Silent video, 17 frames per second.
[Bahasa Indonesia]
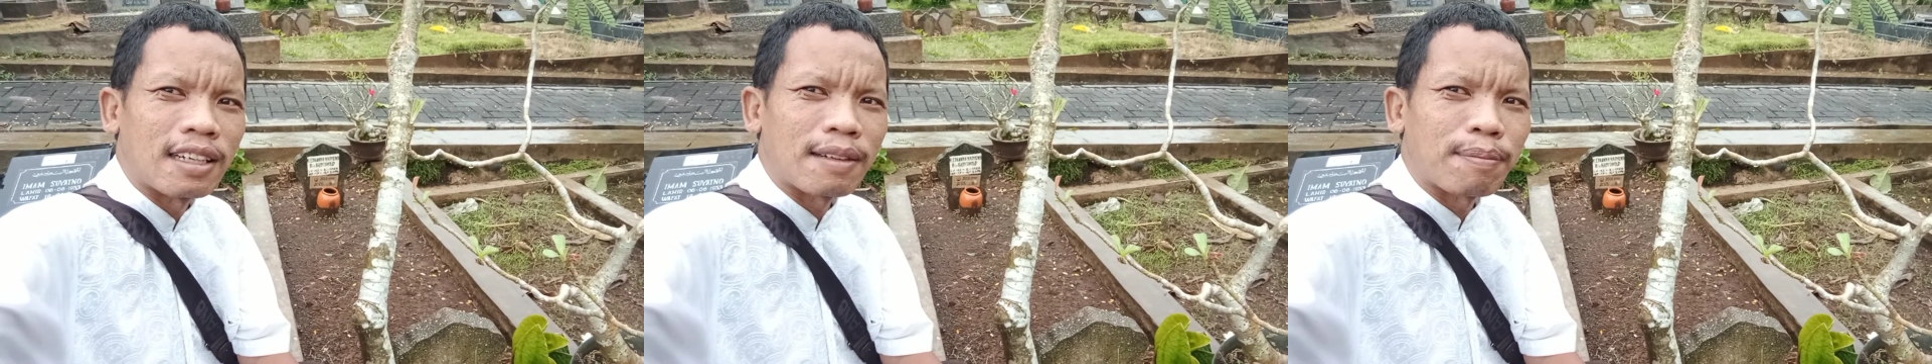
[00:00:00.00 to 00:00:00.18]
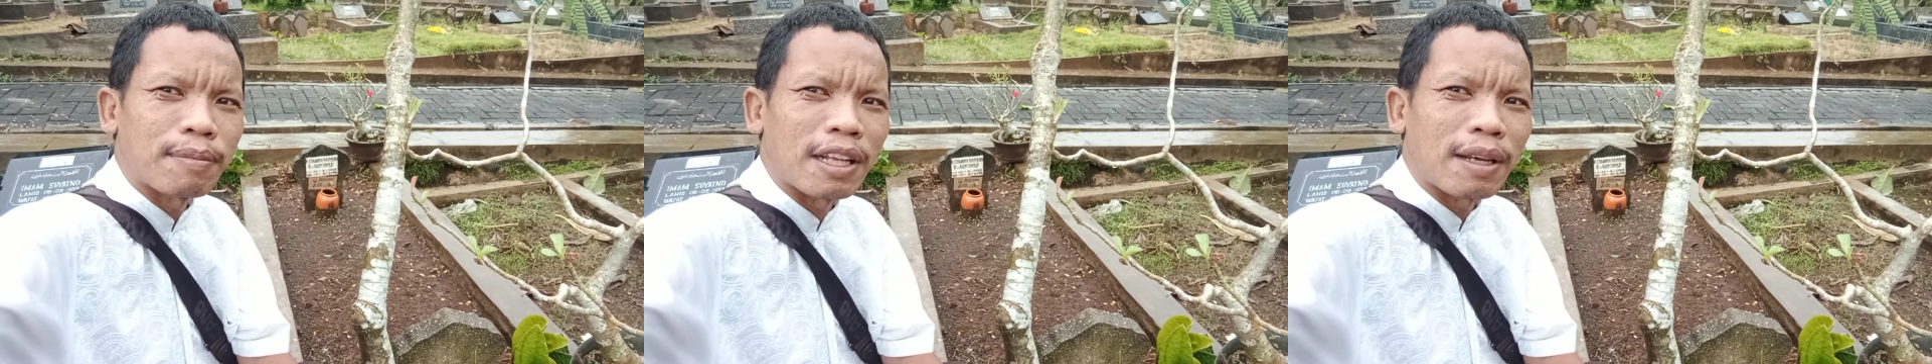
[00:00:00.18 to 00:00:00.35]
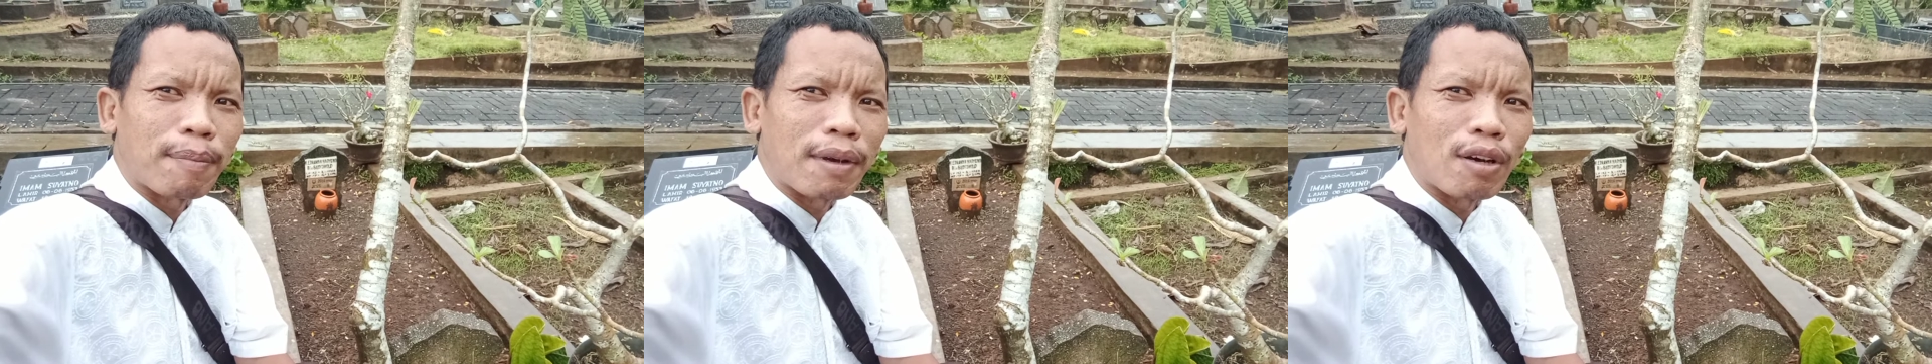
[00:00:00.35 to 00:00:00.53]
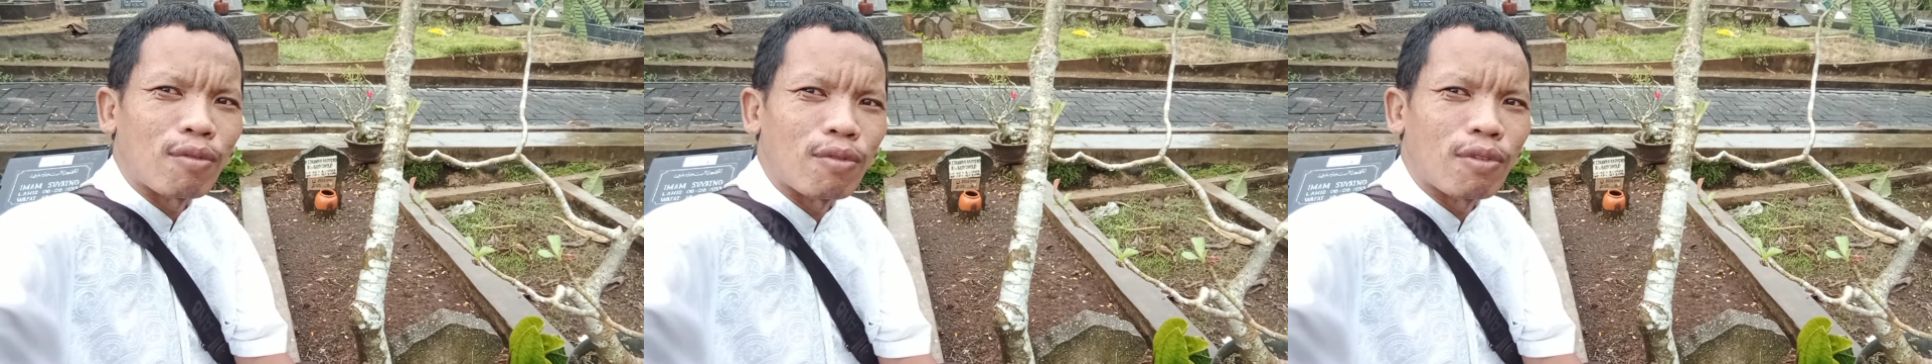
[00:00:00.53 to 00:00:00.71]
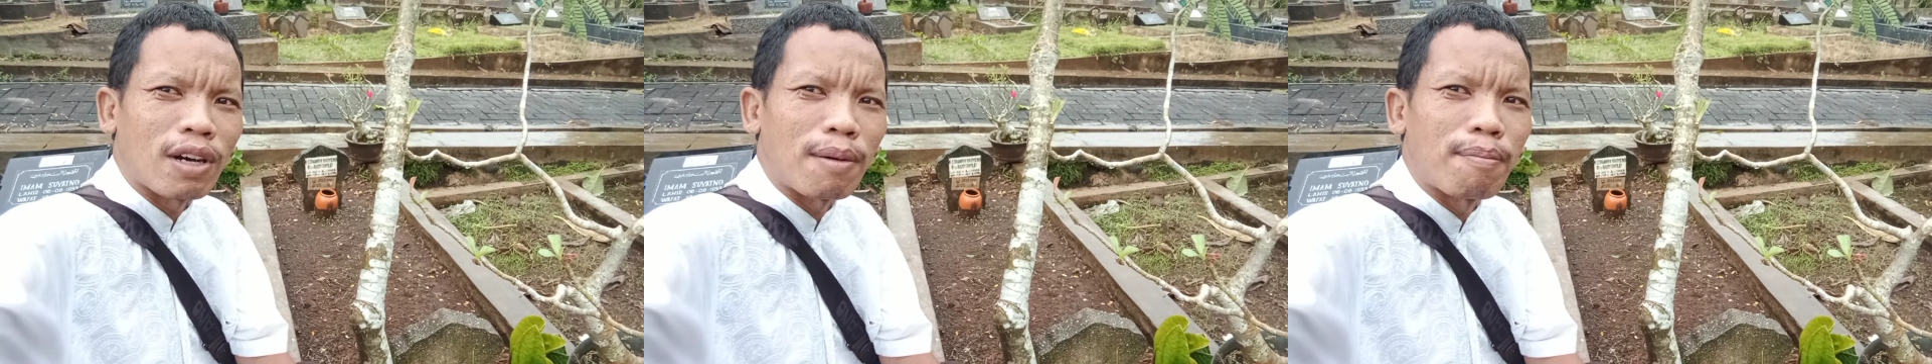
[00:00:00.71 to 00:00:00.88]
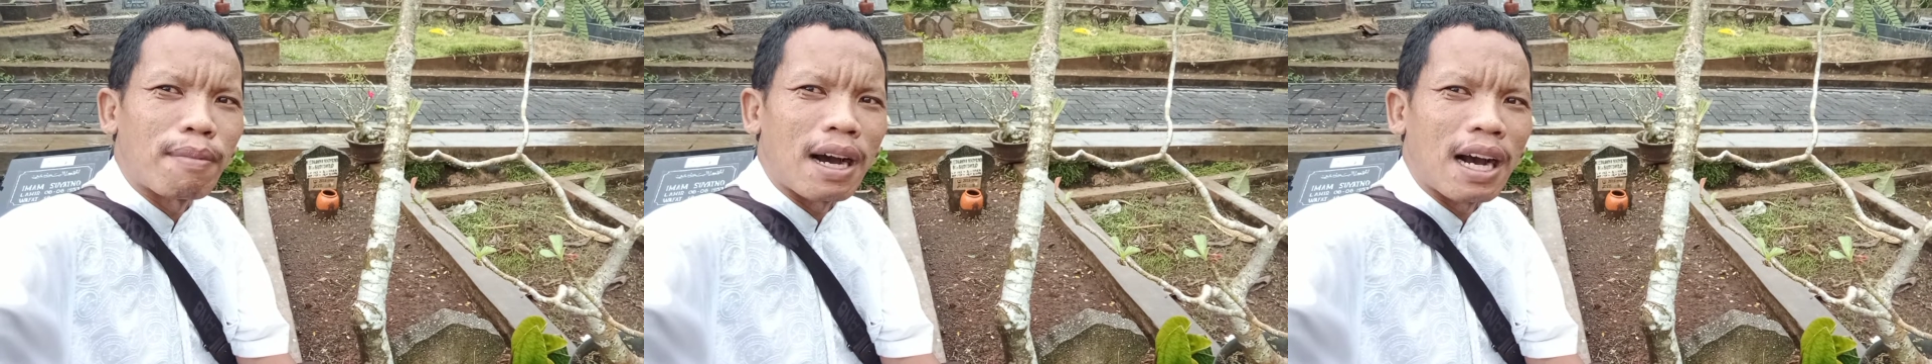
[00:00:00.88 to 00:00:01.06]
TPU
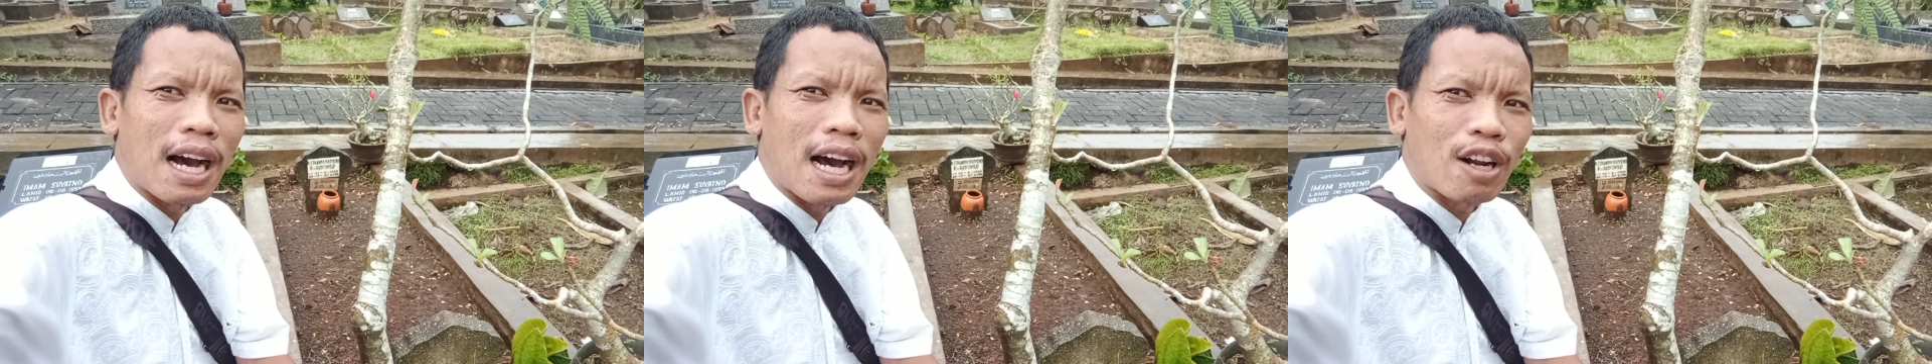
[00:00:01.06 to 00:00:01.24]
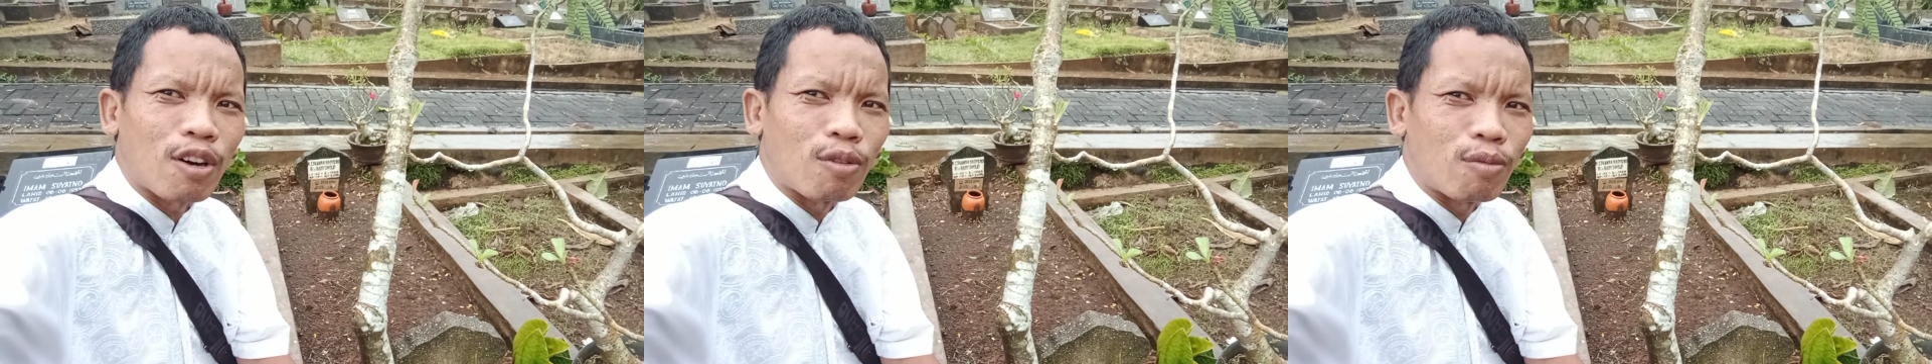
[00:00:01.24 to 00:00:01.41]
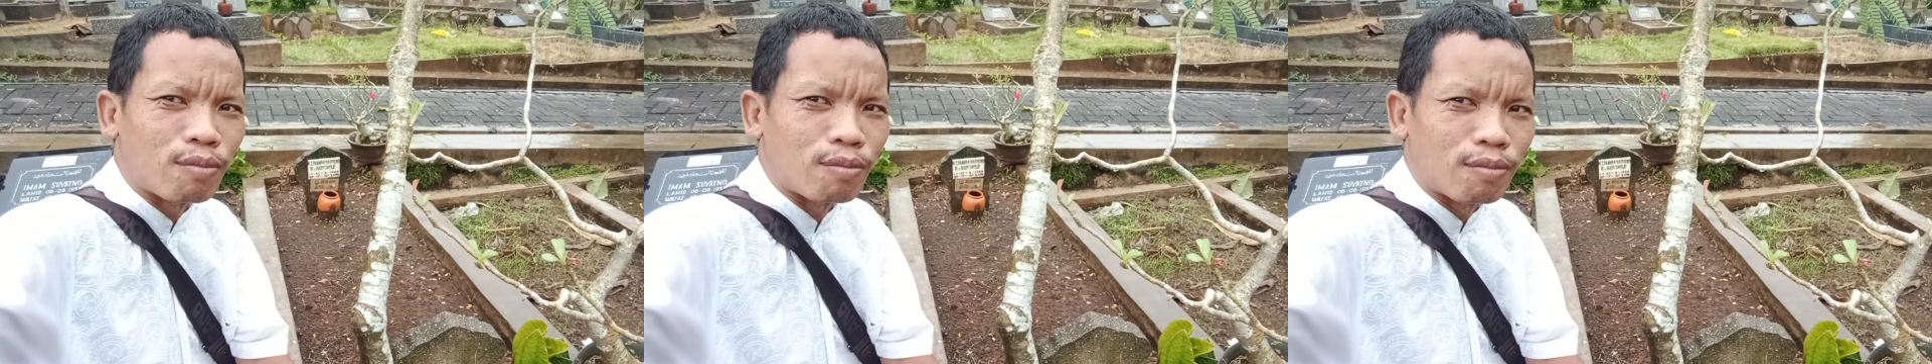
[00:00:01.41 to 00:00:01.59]
Kembang Arum,